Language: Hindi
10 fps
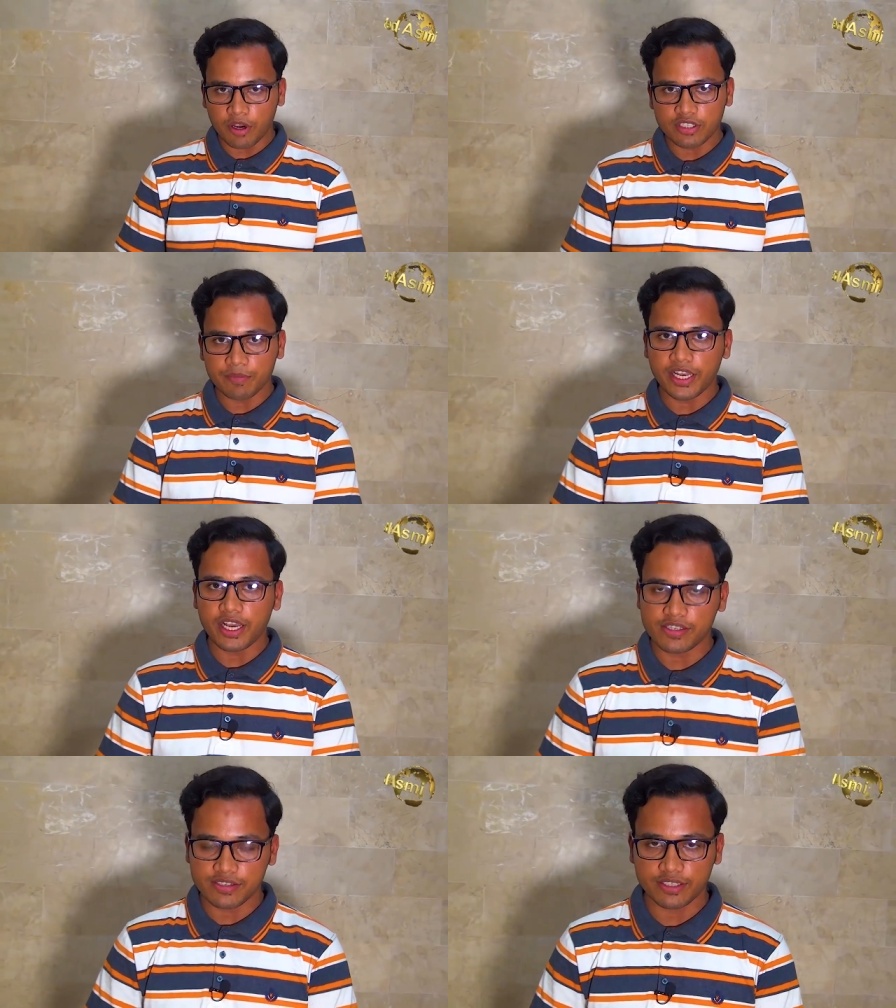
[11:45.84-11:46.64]
मौसम के
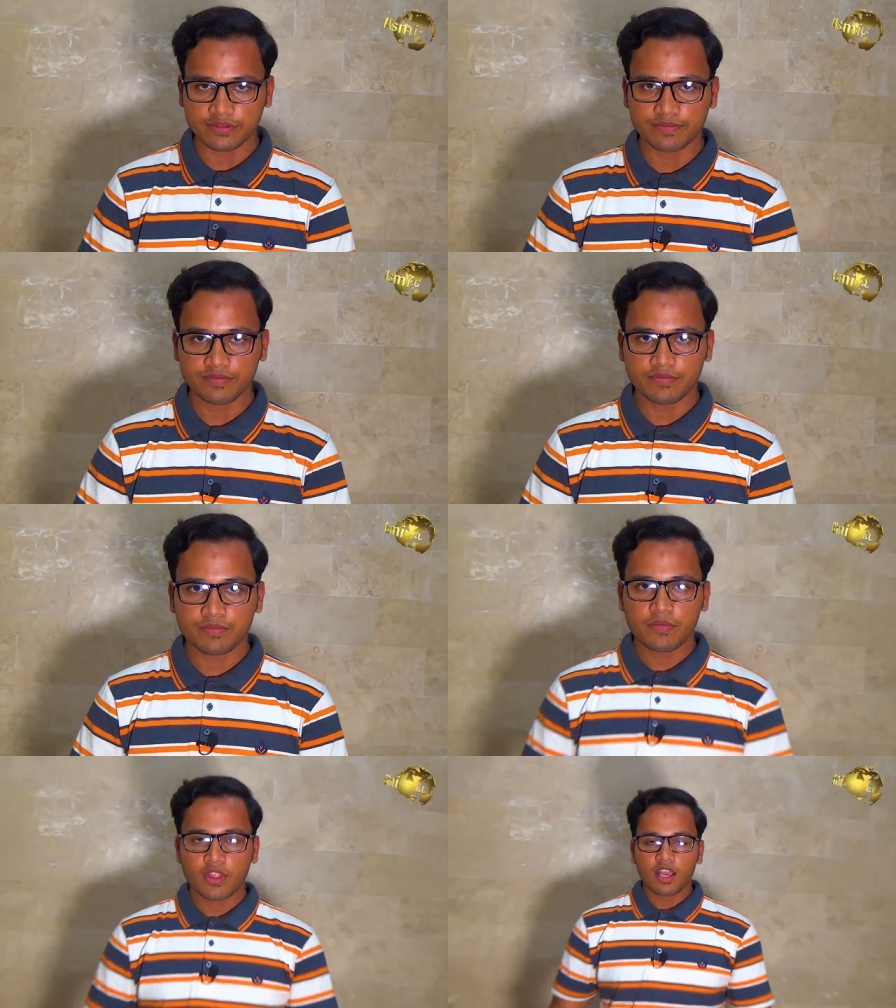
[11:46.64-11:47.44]
लिहाज से
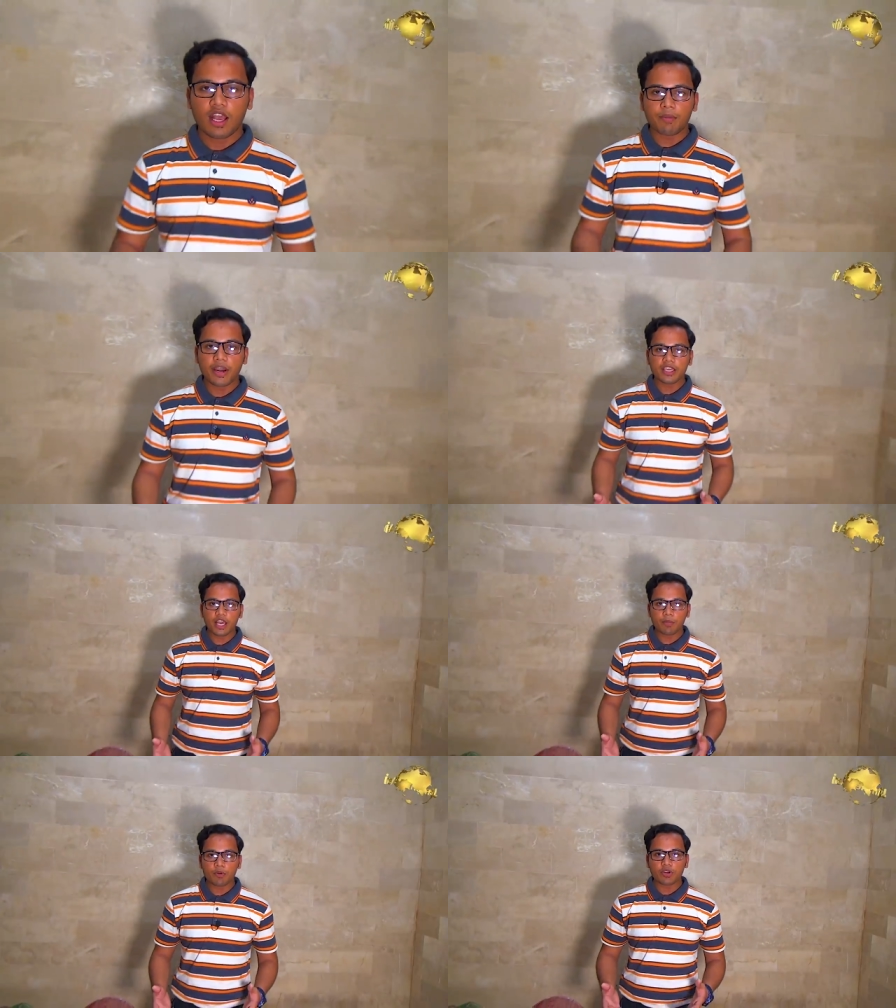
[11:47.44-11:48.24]
अब आइए
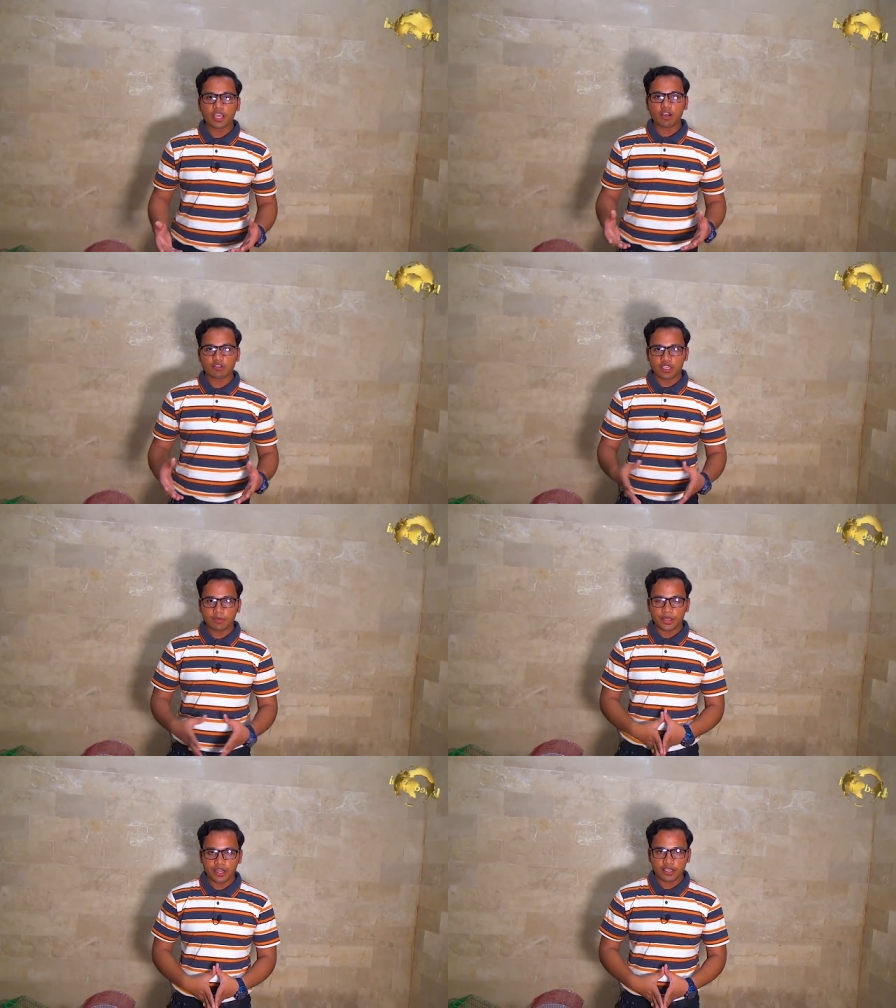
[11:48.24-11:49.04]
आप लोग को एक
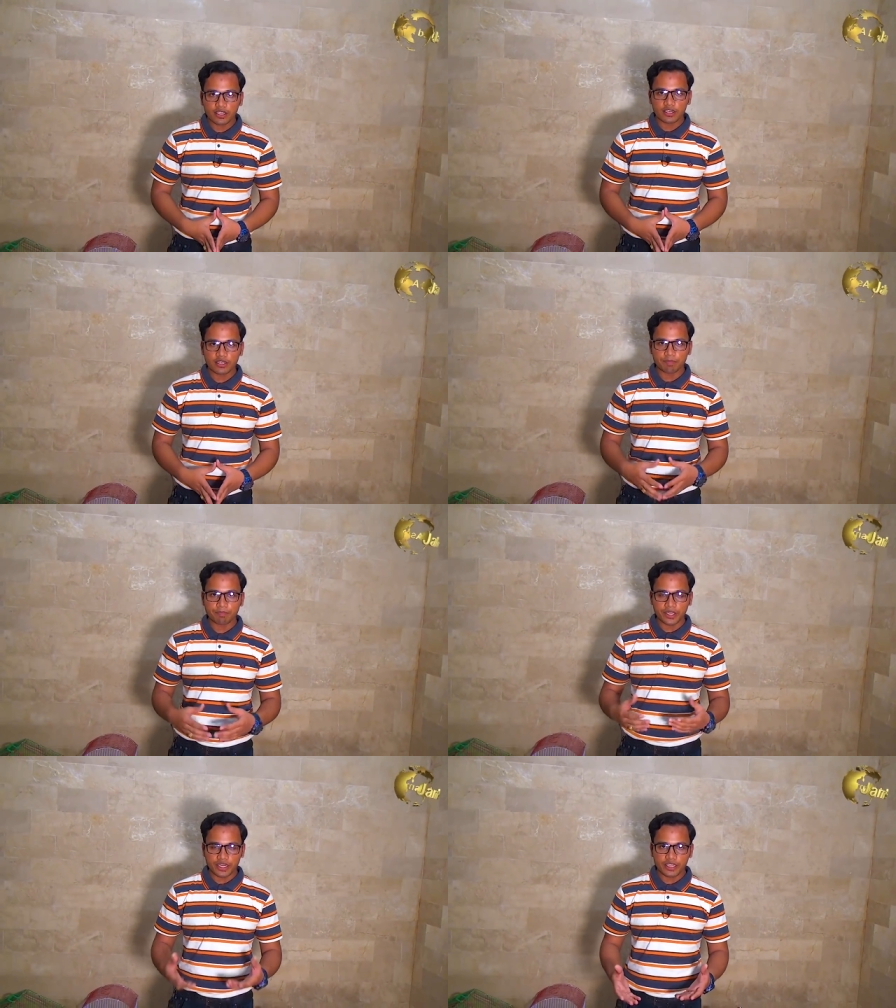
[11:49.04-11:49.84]
ऑस्ट्रेलियन पैरट का
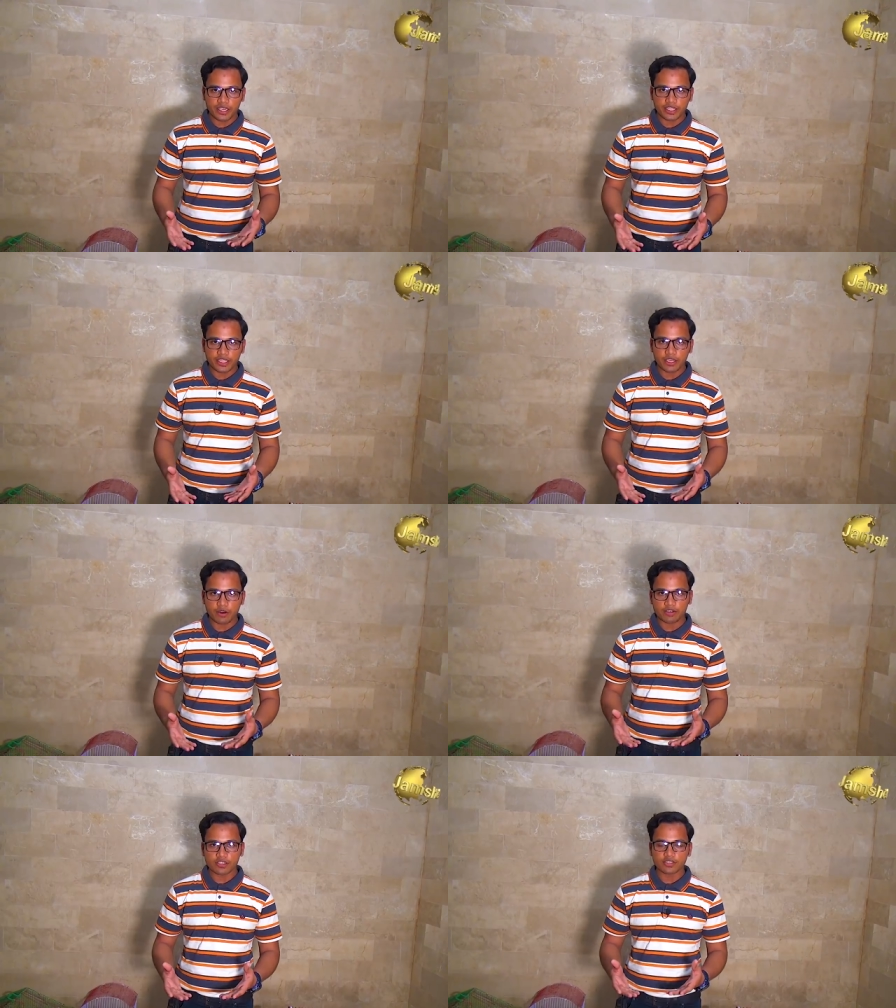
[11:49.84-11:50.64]
पेयर दिखाते हैं
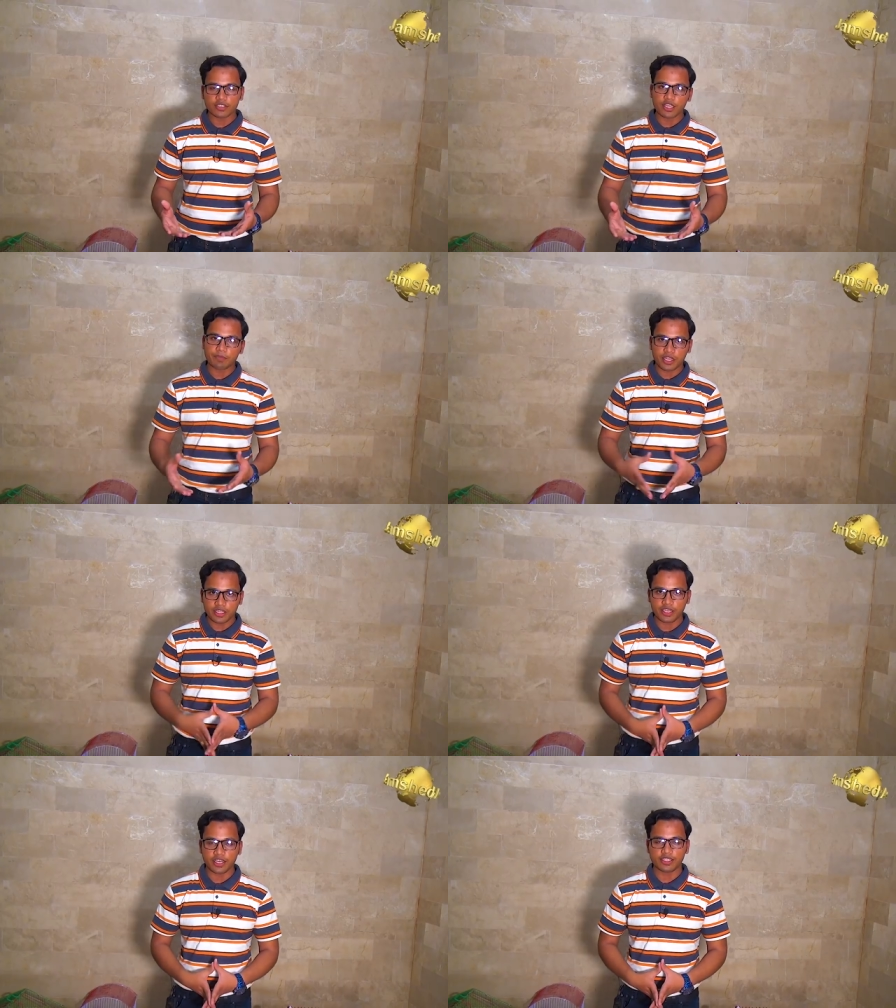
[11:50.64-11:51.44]
और साथ साथ एक
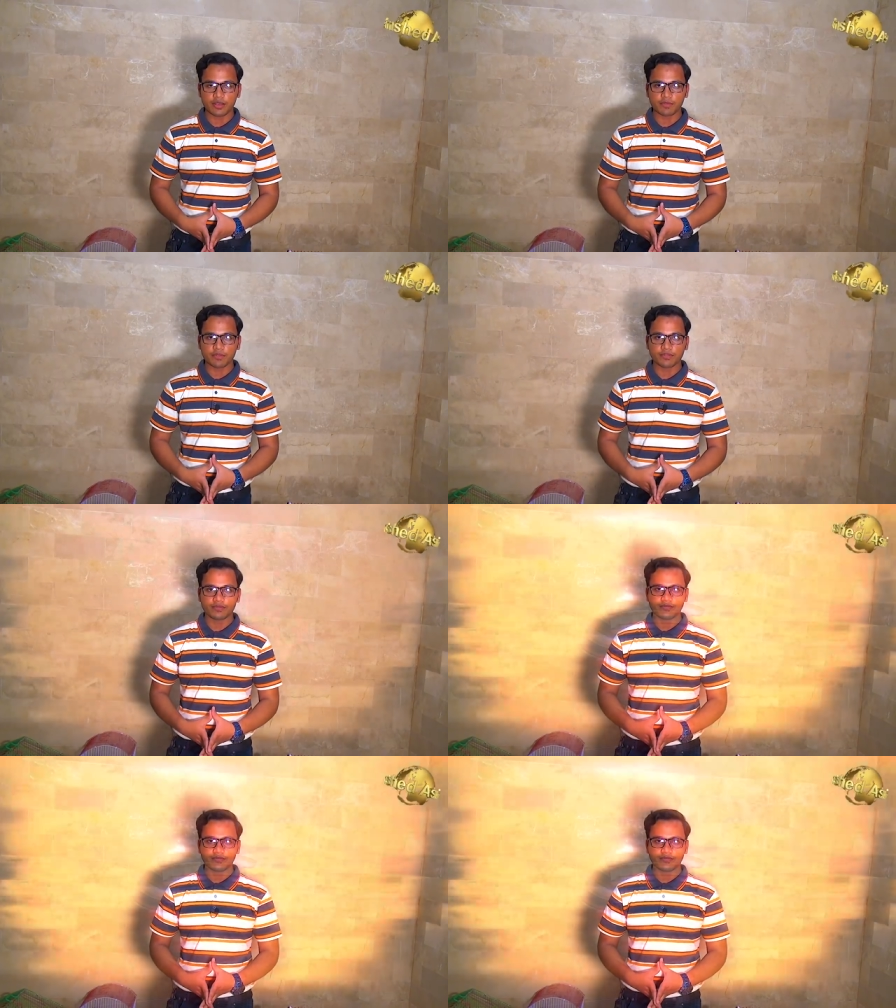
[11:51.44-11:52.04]
मैना दिखाते हैं आपको